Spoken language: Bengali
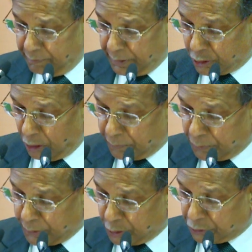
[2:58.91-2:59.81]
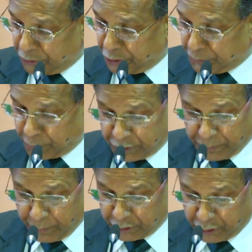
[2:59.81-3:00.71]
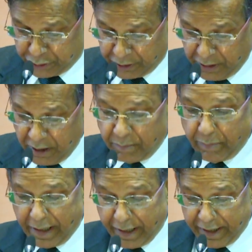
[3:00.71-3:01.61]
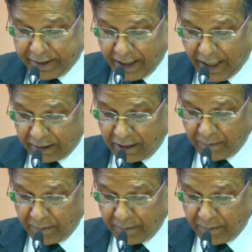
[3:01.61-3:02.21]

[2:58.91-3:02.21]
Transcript: বিকল্প বিরোধ নিষ্পত্তি পদ্ধতি বা এডিআর